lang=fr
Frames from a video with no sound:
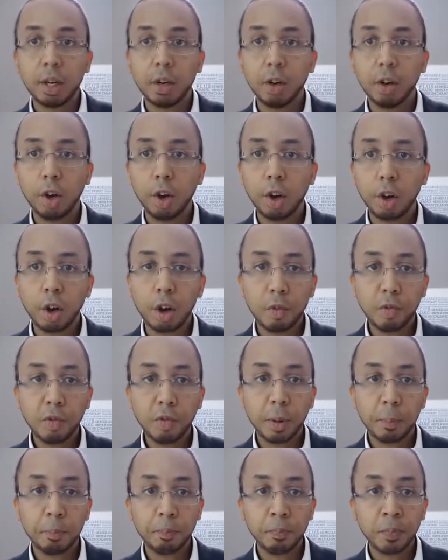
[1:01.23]
leur
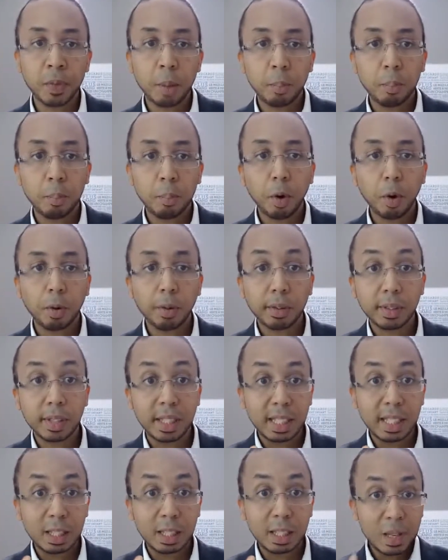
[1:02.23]
offre pour
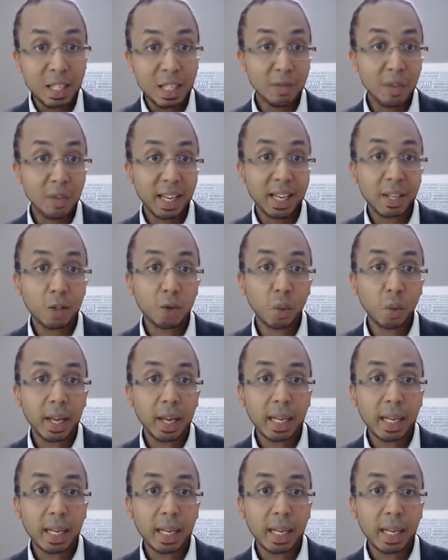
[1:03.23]
spécifier quels sont les